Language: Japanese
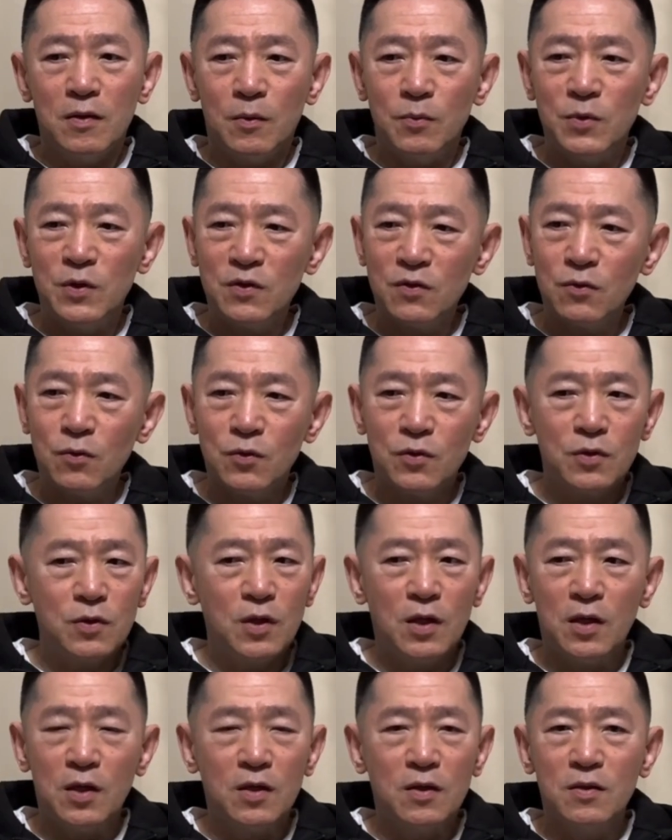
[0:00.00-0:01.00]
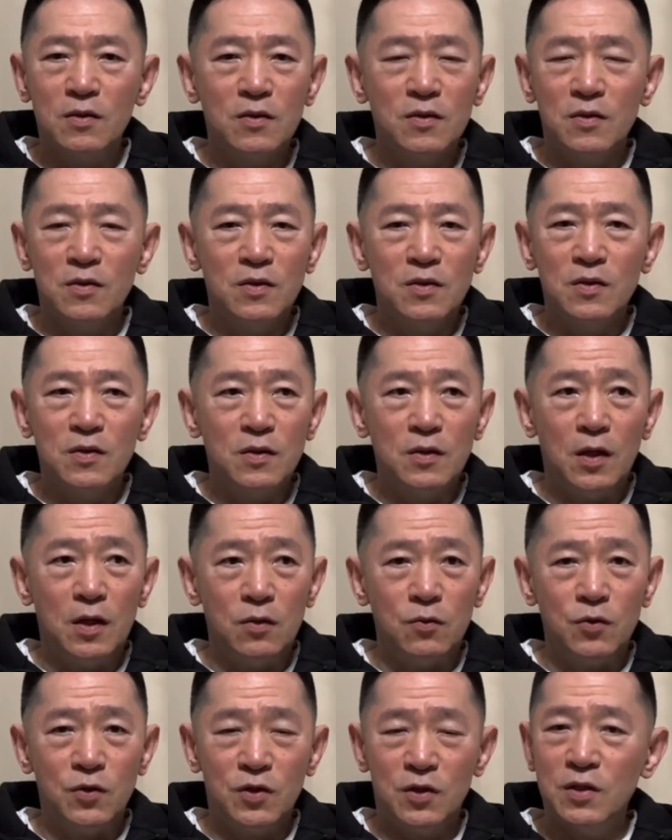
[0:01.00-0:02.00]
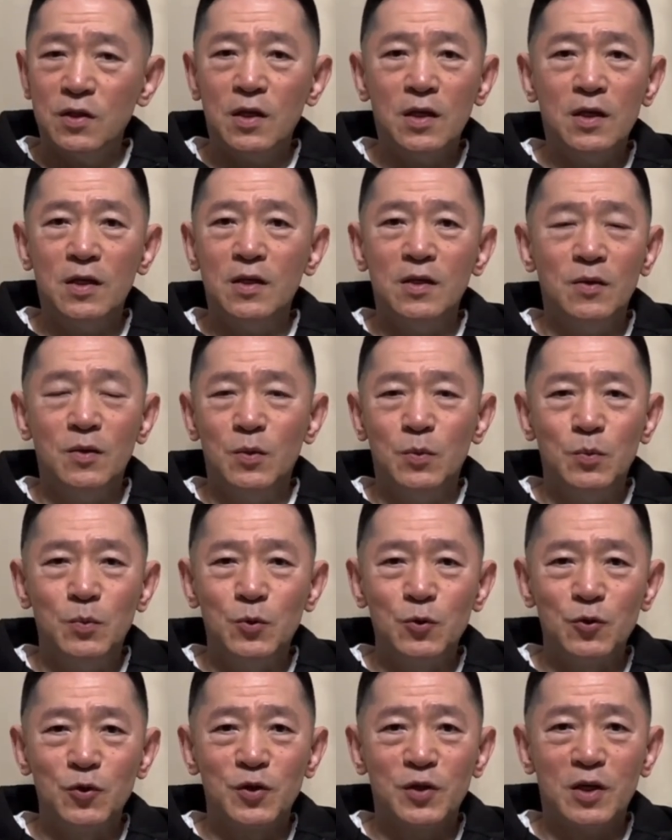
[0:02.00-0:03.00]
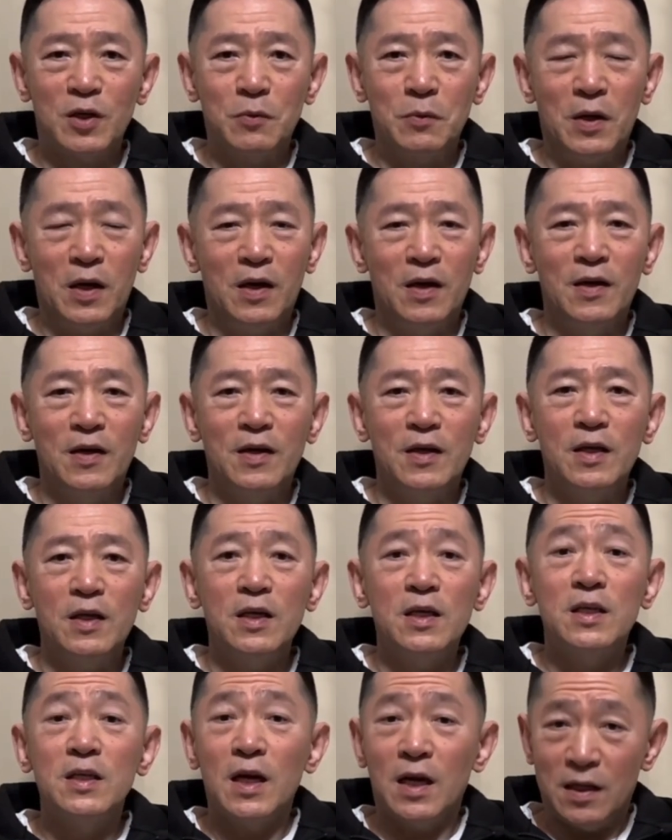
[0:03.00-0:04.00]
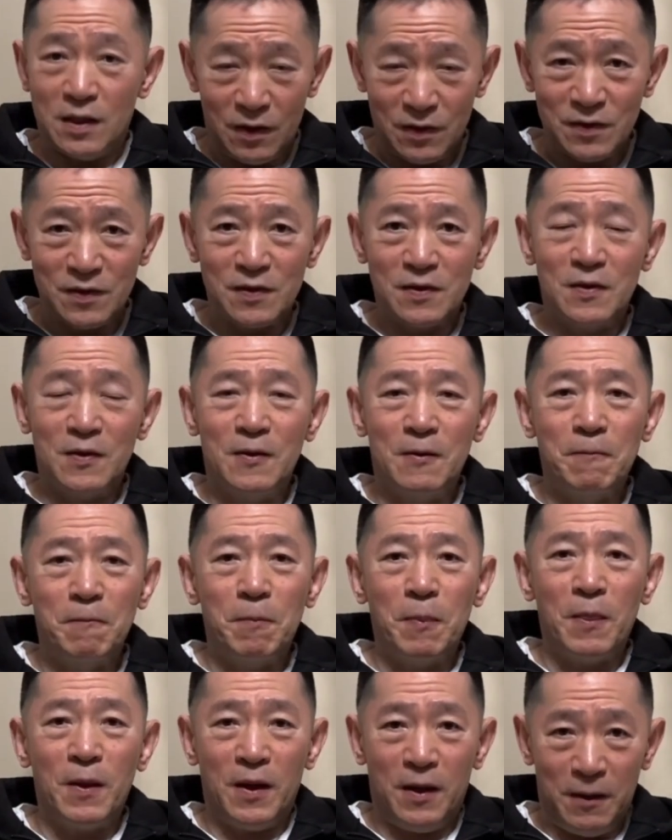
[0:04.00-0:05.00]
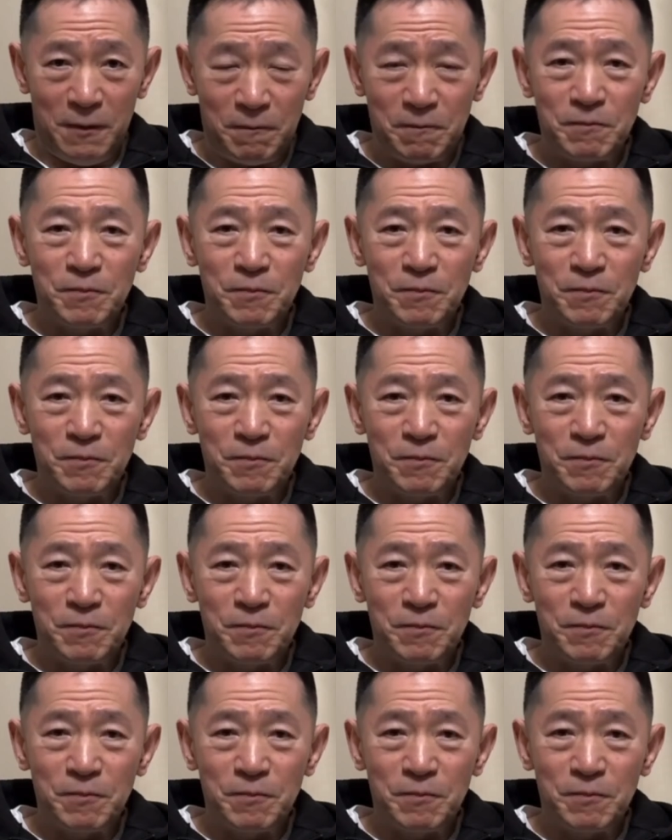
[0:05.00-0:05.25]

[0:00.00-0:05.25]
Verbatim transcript: ミスをしね、あの、しないミュージシャンはいないです。はい。